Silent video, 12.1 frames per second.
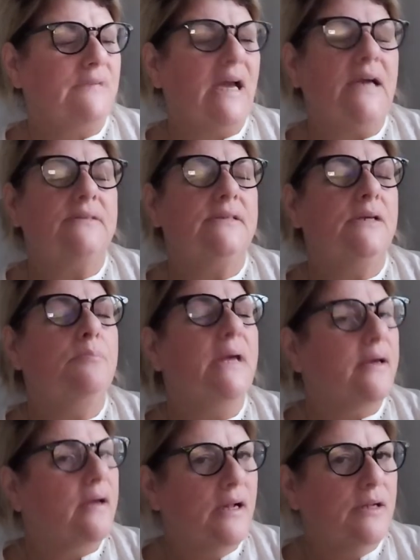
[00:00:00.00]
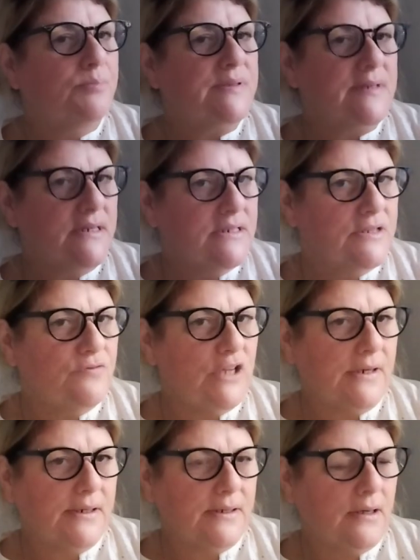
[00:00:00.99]
Hat nicht mehr kalt beseitigt wie
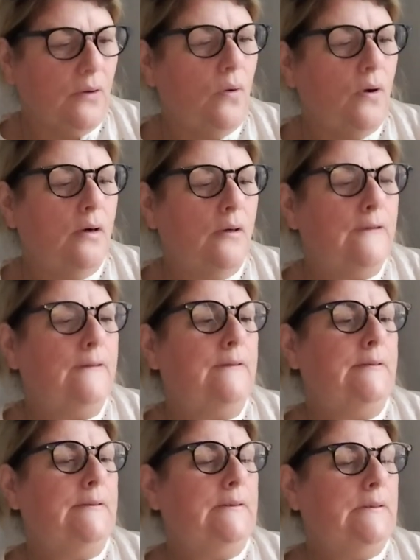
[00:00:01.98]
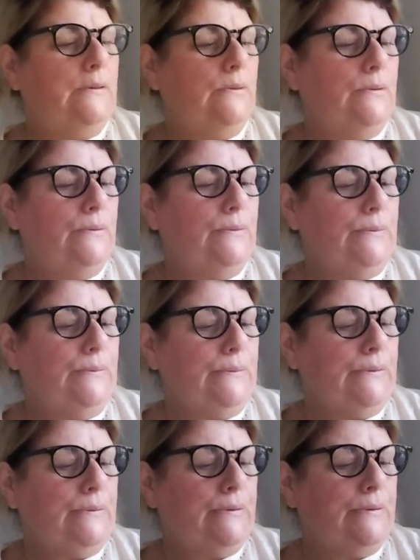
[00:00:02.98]
anderen auch.
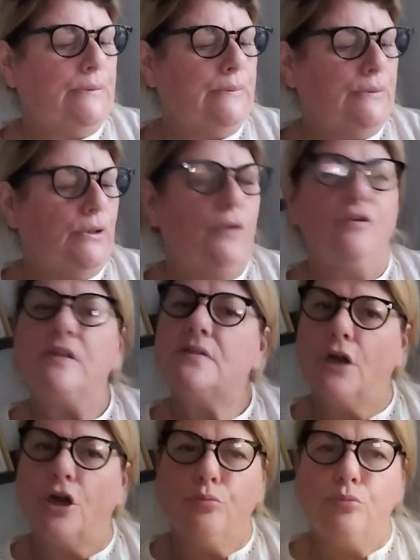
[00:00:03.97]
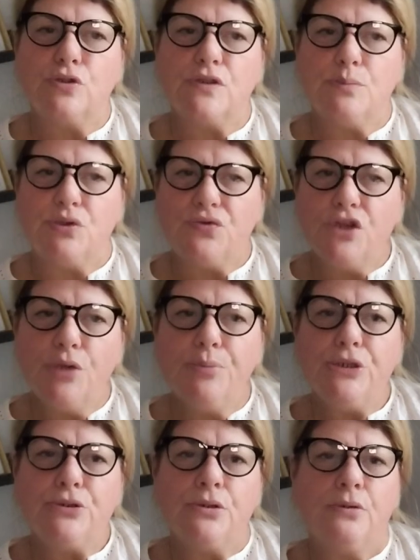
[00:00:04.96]
Und ja, wenn es ein Angebot ist, nehme ich es wieder
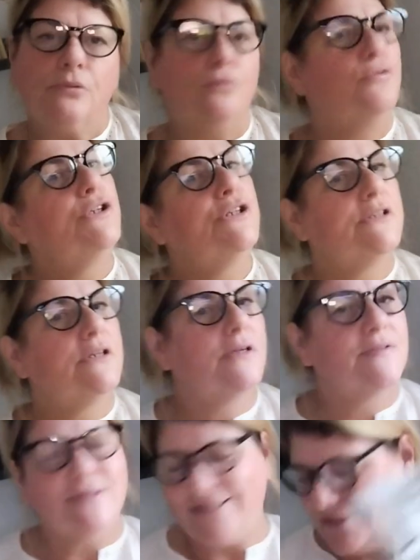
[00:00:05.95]
mit. Und wenn nicht, dann lasse ich